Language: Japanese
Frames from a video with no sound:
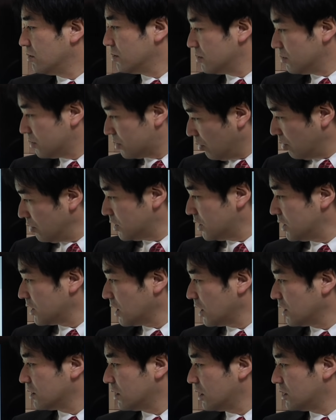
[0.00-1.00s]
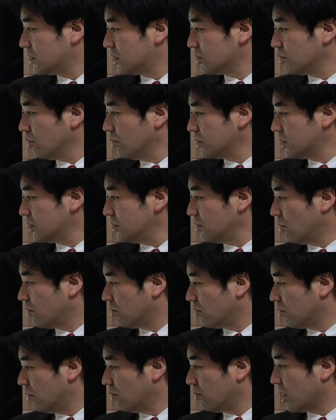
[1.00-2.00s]
総資産で自己資
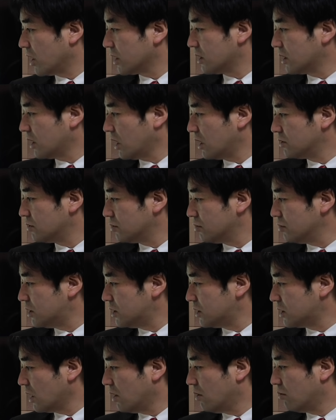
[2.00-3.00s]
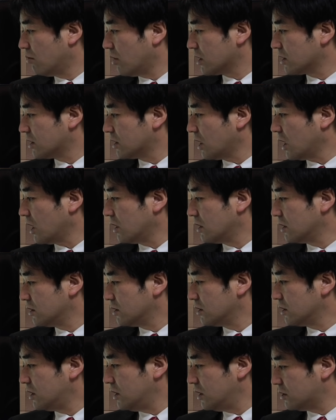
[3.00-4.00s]
本を割った、純資産を割った
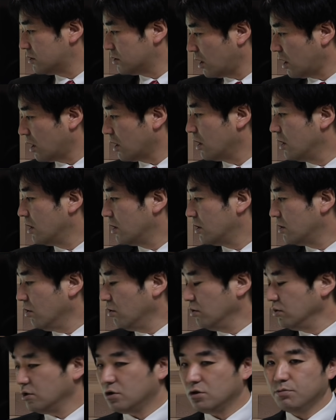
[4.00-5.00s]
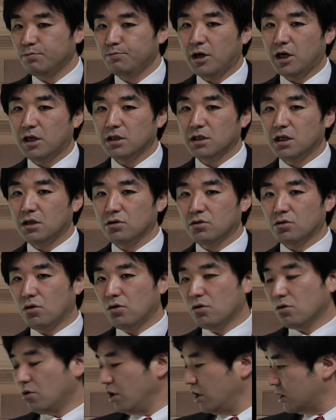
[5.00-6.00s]
比率で、40%
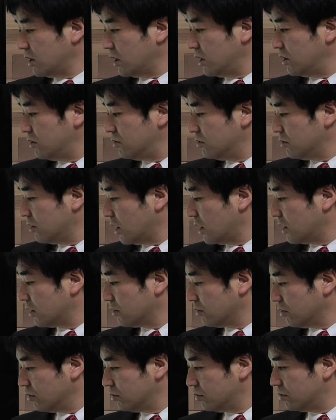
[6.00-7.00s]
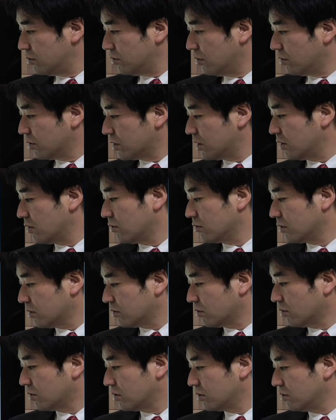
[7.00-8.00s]
を超えているぐらいだと優良企業
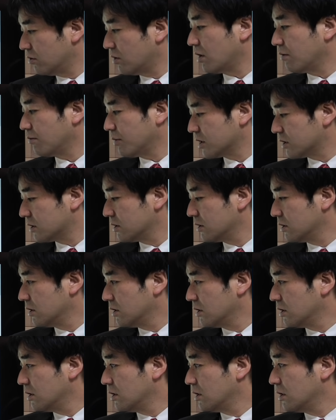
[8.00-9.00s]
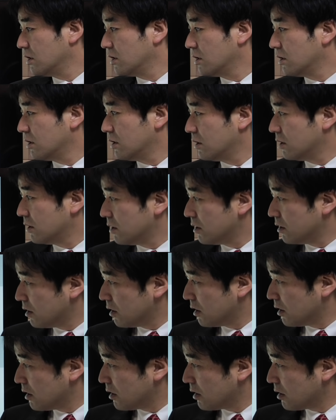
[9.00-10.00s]
だと言われます。
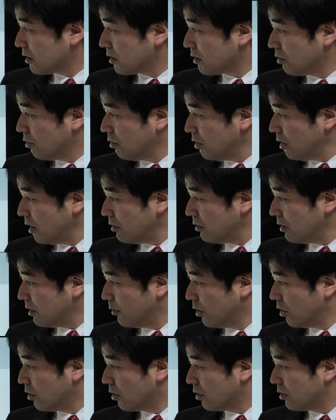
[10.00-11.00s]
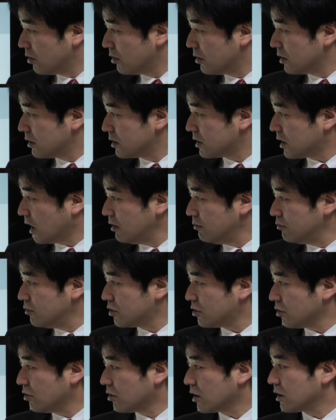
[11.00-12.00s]
えー、この辺はもう債
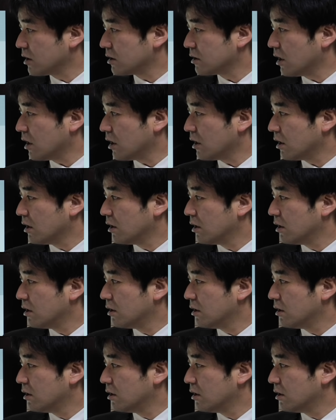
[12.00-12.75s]
務超過ですね。